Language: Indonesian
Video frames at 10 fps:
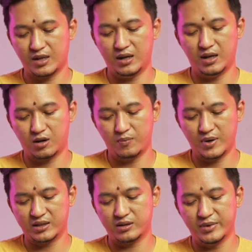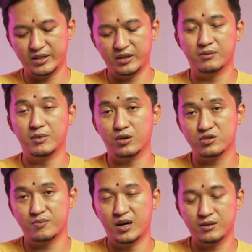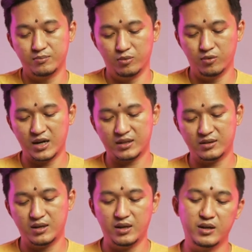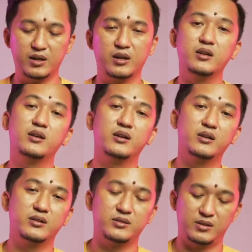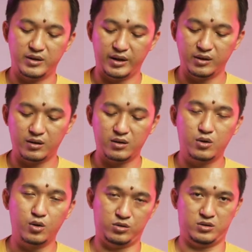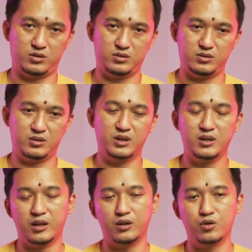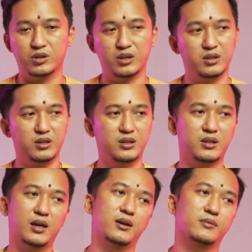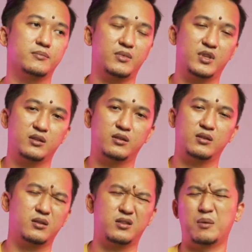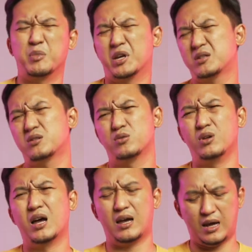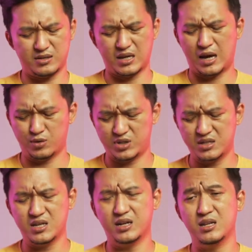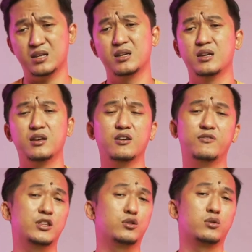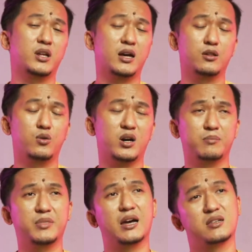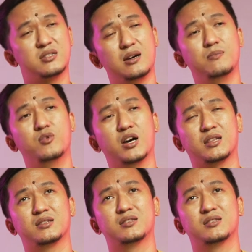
ada kompartemen yang bagus banget buat raincoat. Jadi raincoat ini ya saya pikir sudah seharusnya jadi fitur yang luar biasa buat